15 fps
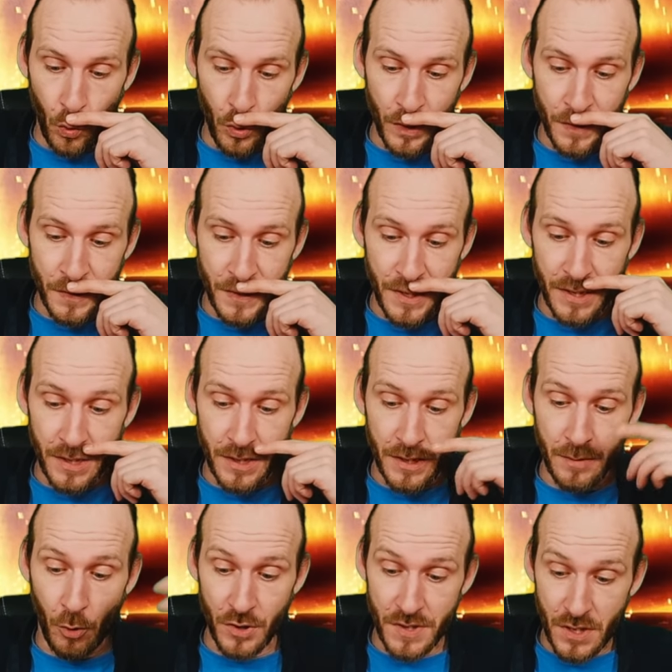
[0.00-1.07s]
Und äh,
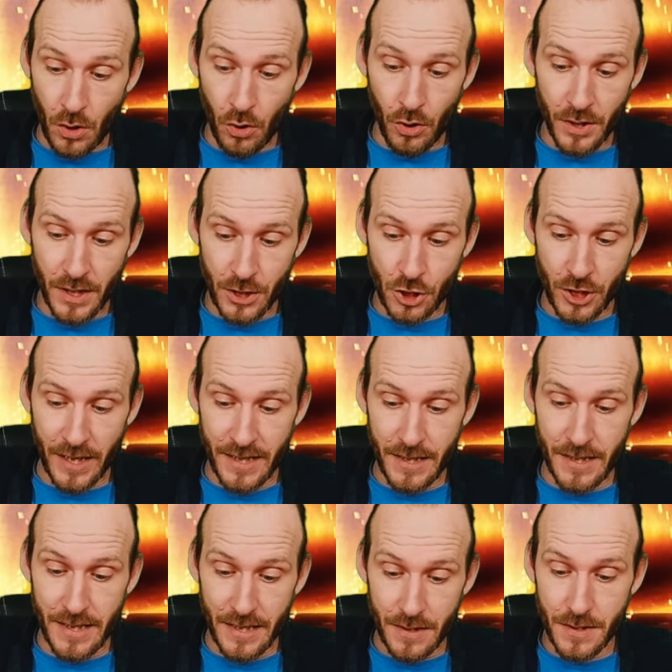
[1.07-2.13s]
die Monsterhorden
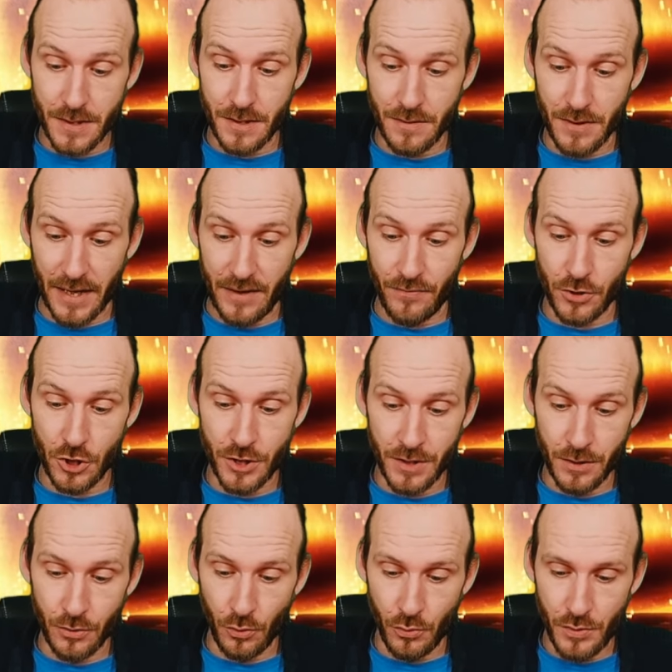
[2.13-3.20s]
erscheinen jetzt in drei
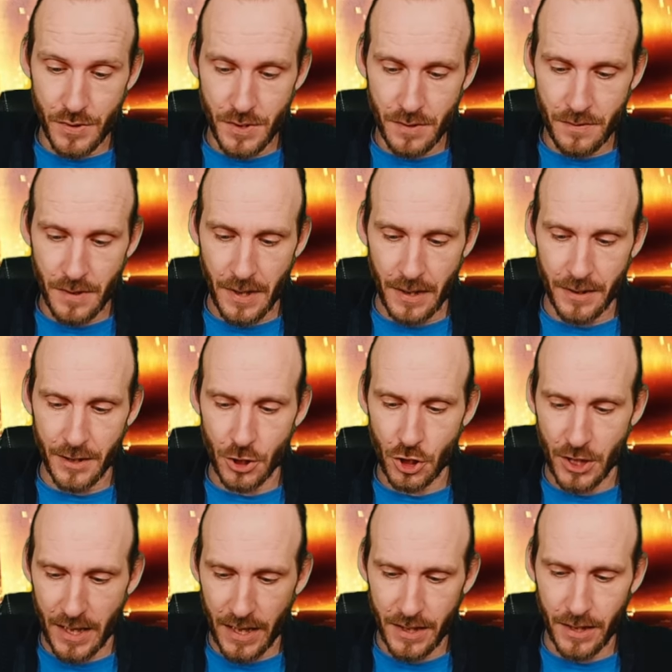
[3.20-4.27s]
verschiedenen Größen. Ja, der
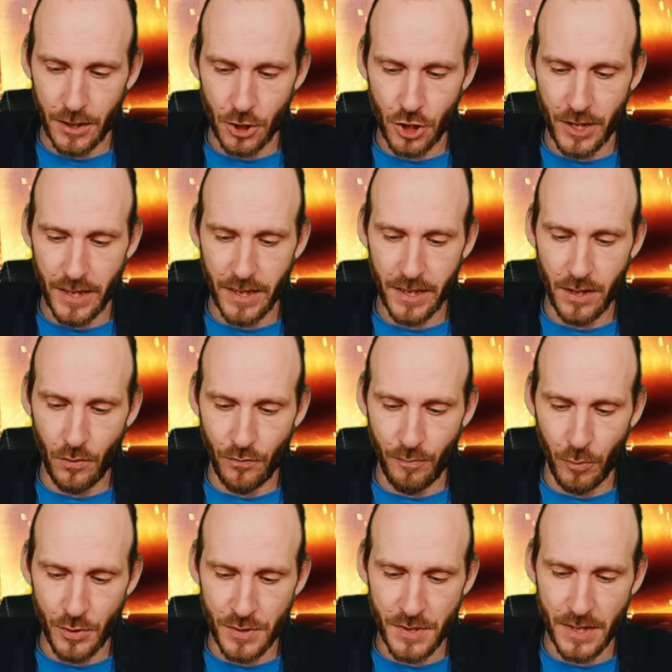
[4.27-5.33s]
Schaden an Schergen
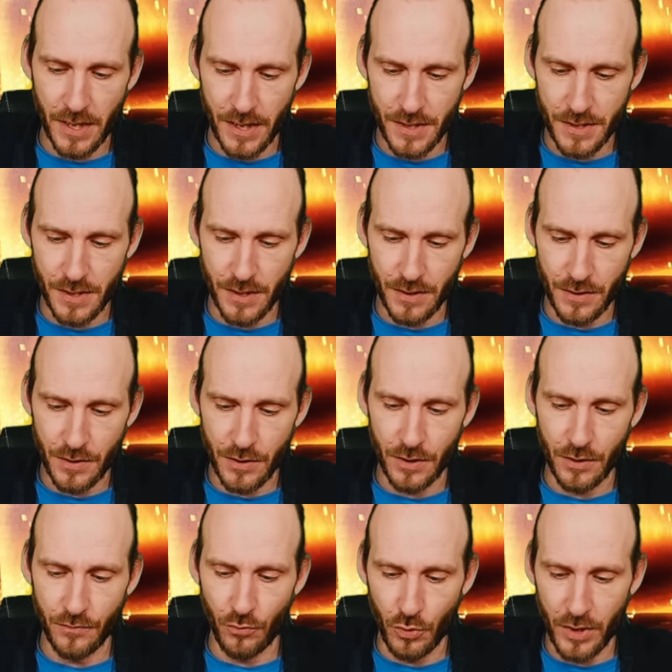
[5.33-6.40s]
auf Monster Island
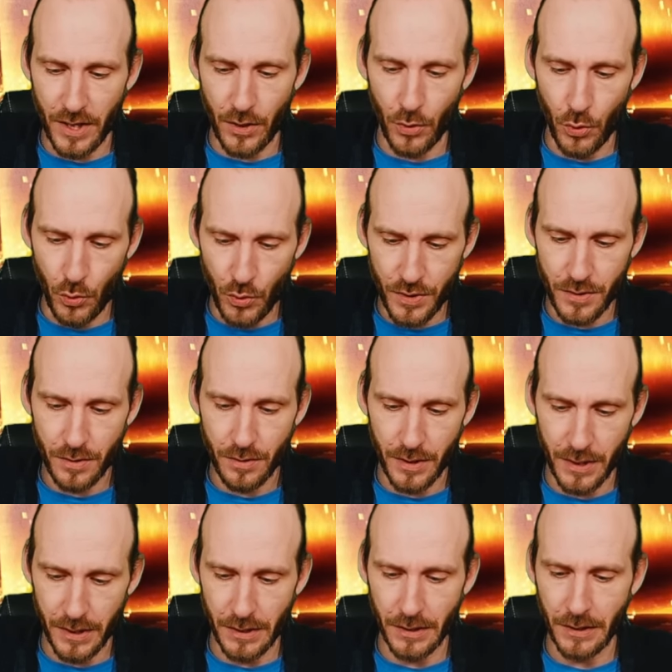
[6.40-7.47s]
äh, wurde erhöht,
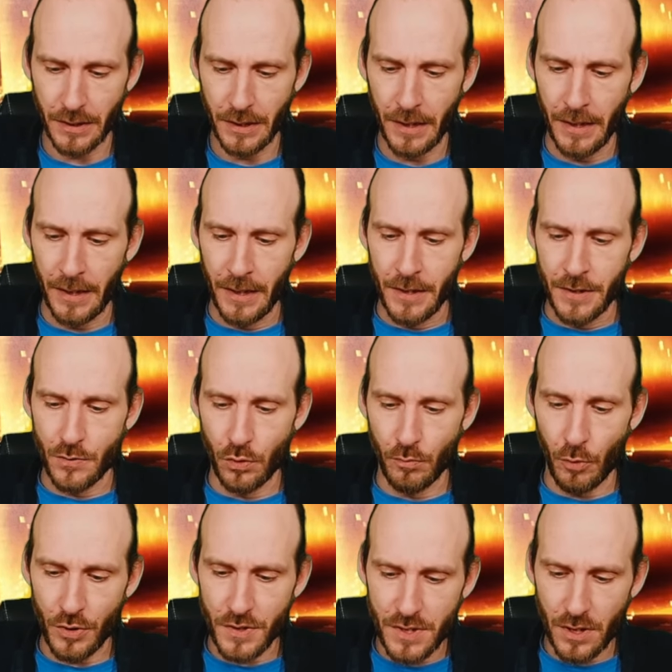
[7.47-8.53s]
ja. So,
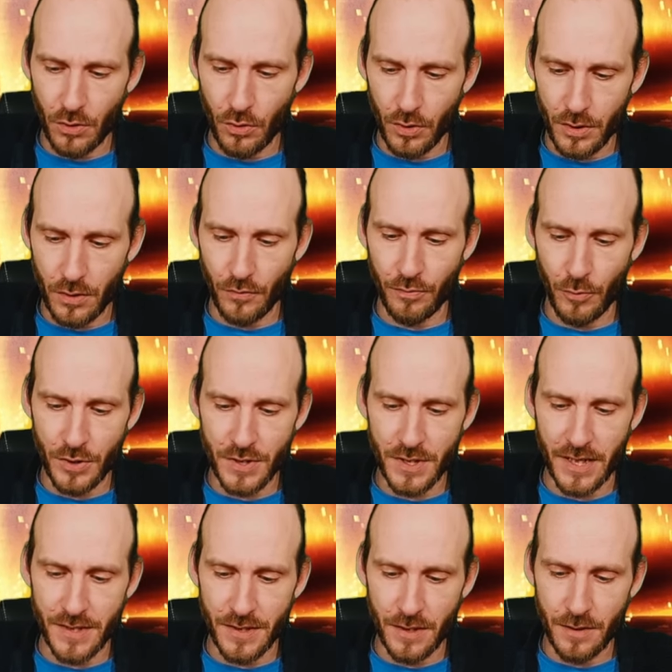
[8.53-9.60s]
Monsterhorden auf
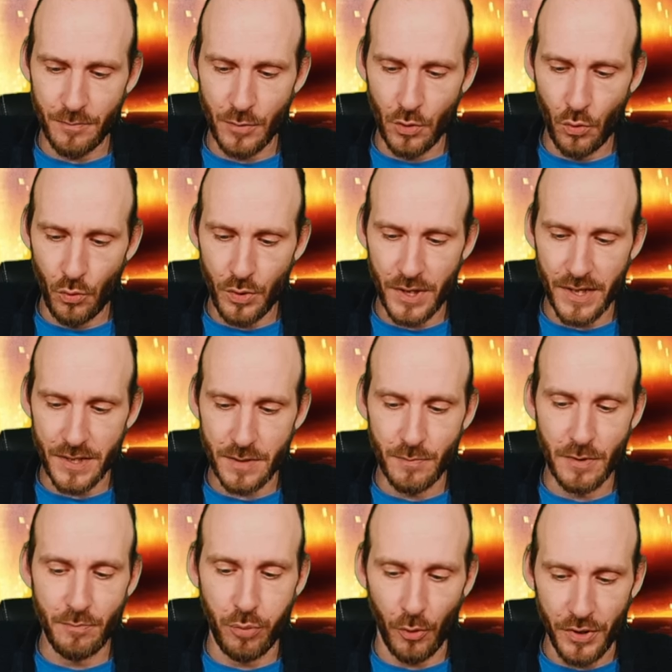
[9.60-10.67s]
Monsterinseln belohnen
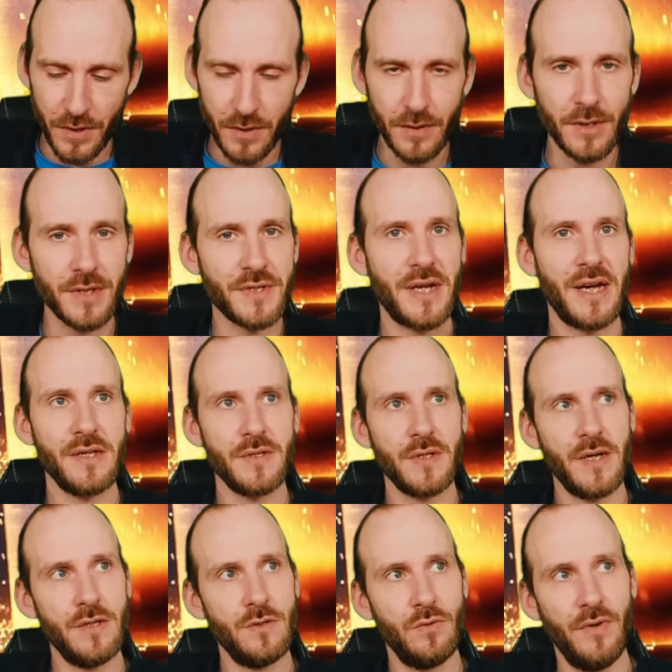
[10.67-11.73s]
jetzt mit Beute. Das
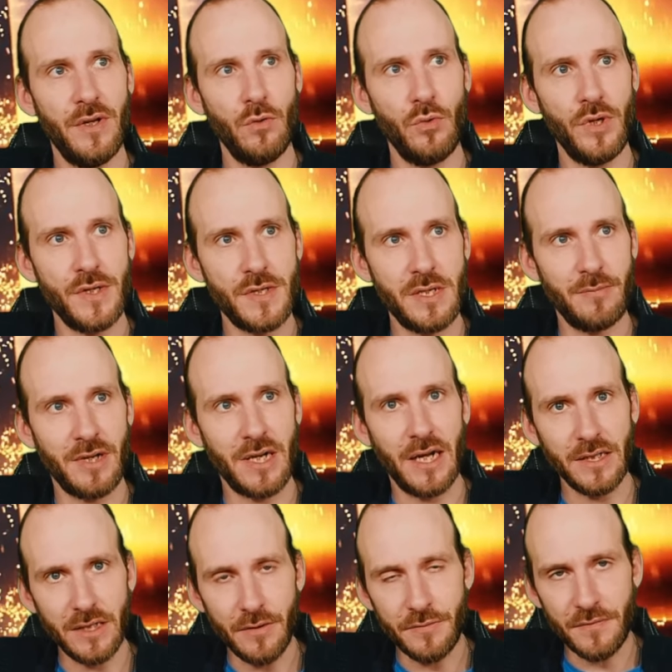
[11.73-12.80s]
heißt also, wenn du jetzt jemanden
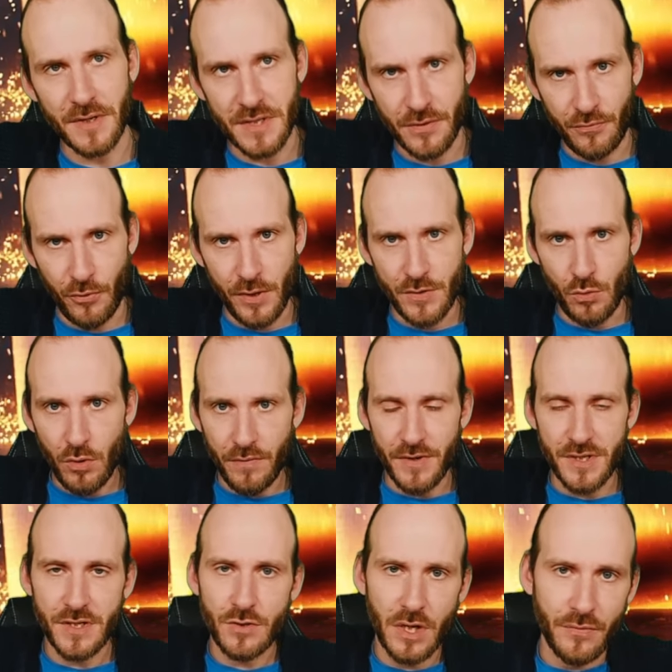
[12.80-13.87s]
angreifst, war es ja vorher so
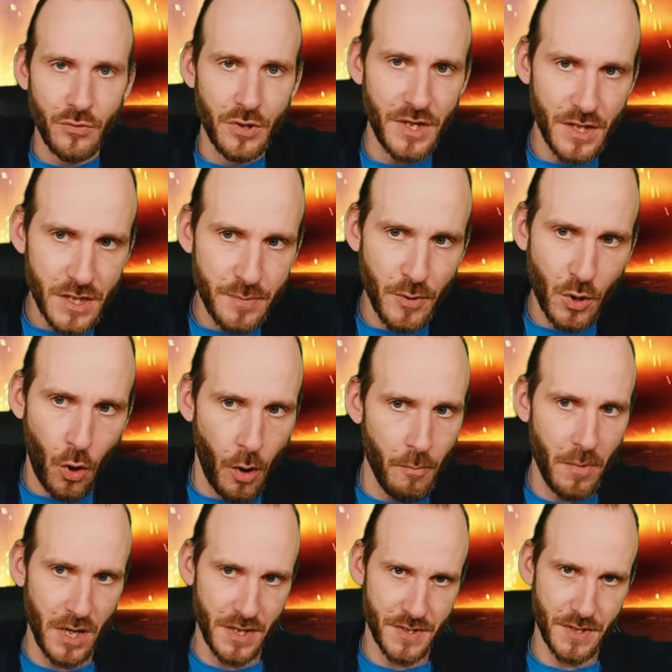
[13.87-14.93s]
gewesen, dass du dafür nichts
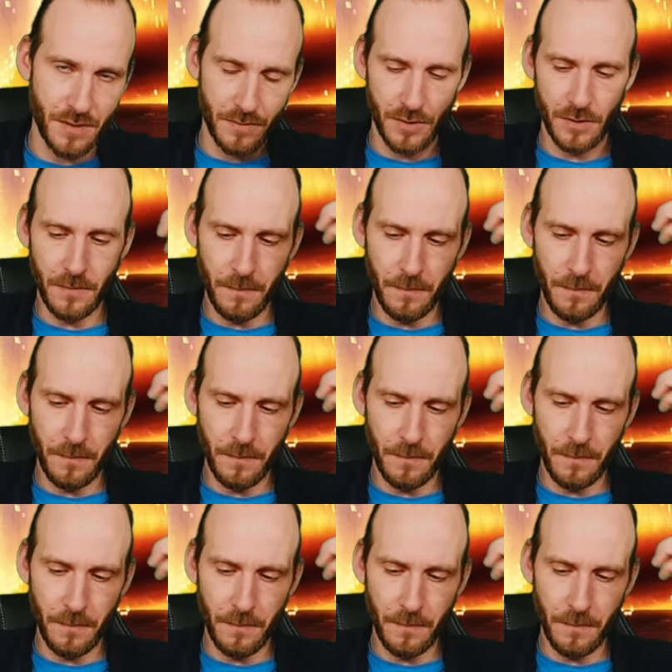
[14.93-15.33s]
bekommen hast.